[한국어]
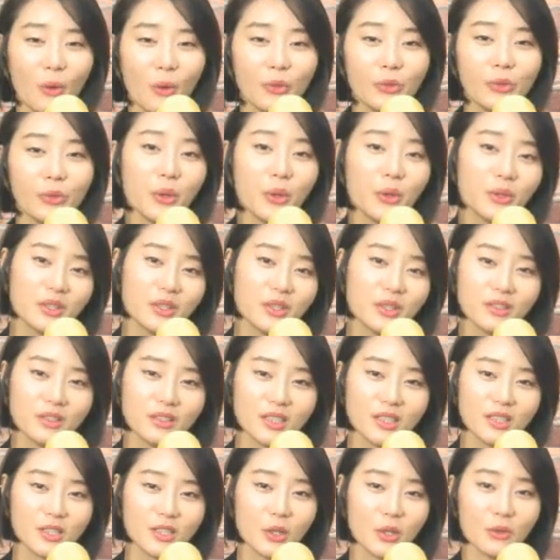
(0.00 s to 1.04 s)

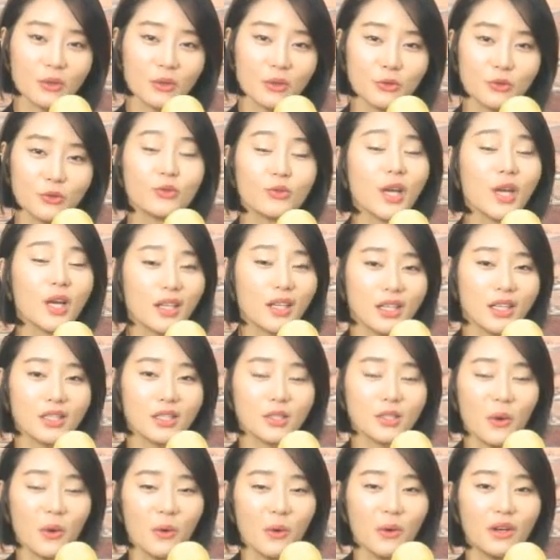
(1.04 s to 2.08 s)
어떤 그런
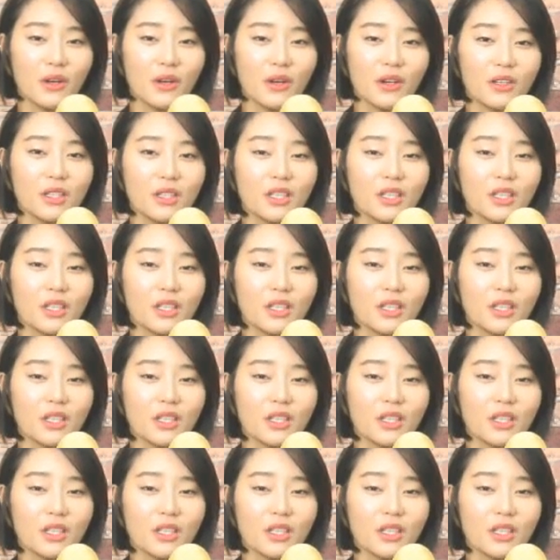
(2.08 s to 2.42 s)
순간에서